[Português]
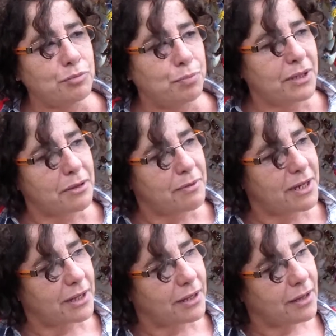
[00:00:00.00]
por
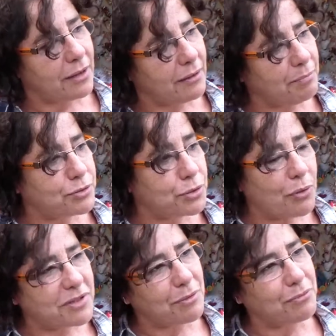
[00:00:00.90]
rever aqui
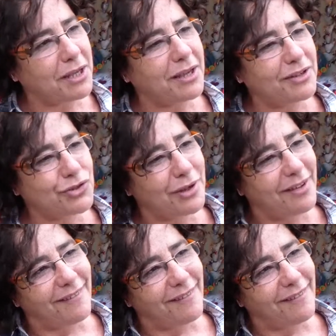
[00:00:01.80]
pessoas amigas,